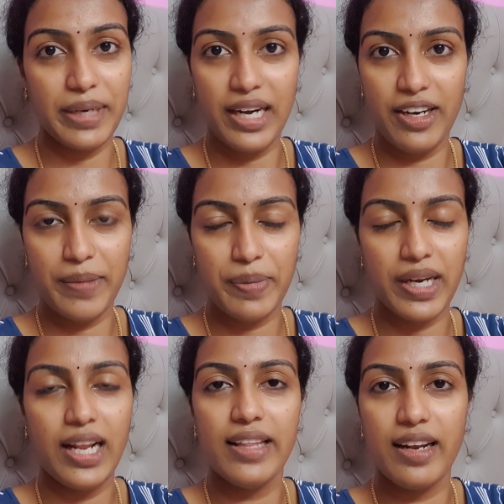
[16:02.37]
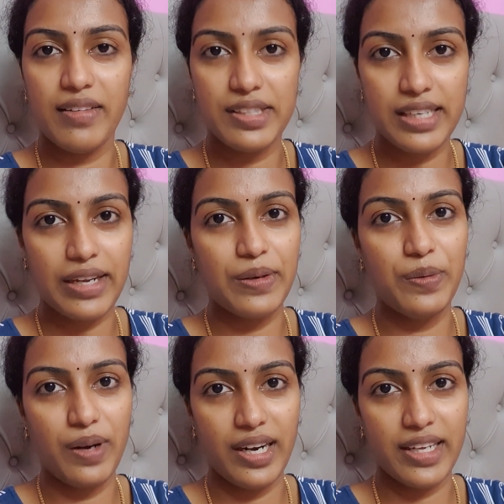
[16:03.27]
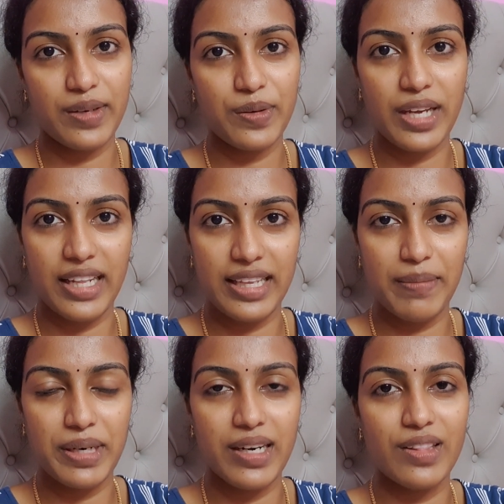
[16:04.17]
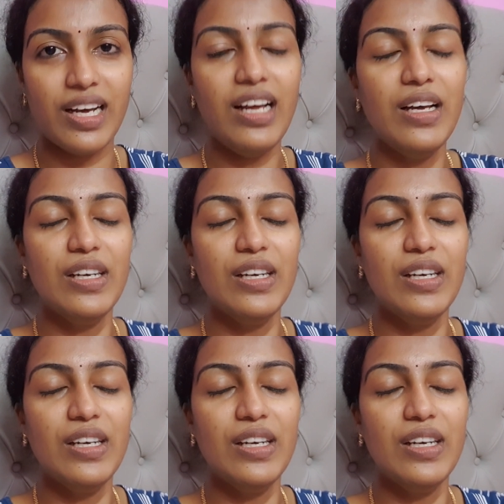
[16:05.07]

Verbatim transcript: மேளம் அடிப்பாங்களா அதெல்லாம் வந்துட்டு எங்கள் ஊரில் அடிக்கக்கூடிய அதே மேளம் தான்